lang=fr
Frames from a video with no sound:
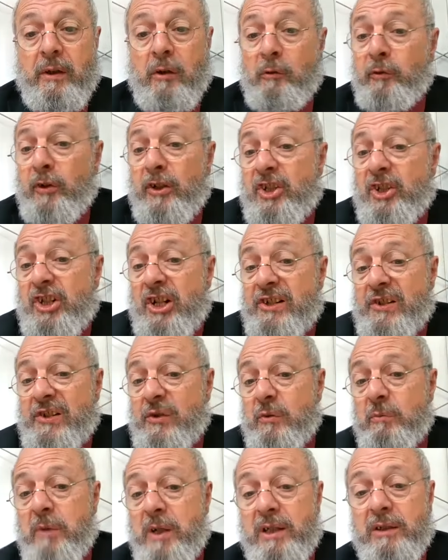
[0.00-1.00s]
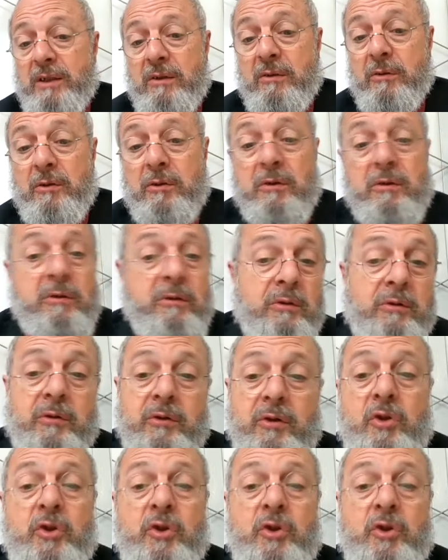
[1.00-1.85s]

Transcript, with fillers: Et en fait, chaque semaine, euh,